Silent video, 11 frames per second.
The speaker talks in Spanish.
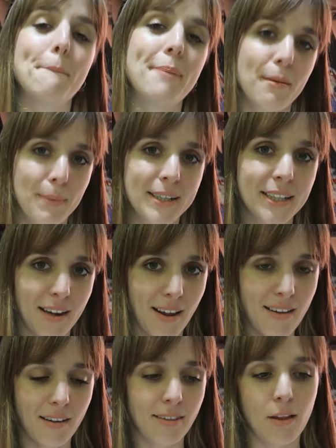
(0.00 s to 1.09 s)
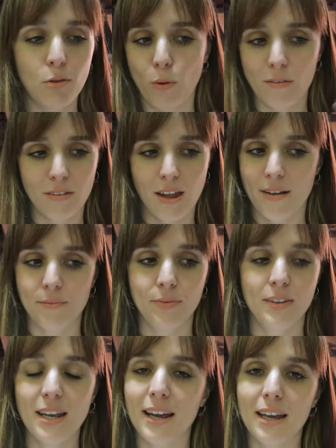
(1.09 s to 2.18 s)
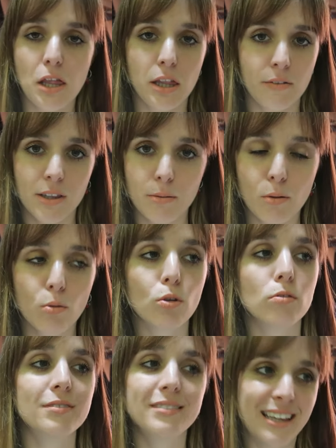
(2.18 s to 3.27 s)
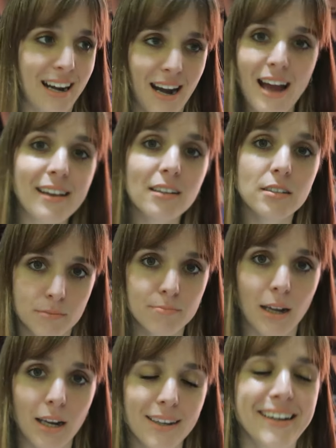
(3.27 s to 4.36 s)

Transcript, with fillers: permítete rayarte durante 10, 15, 20 minutos, te rayas, ¿vale?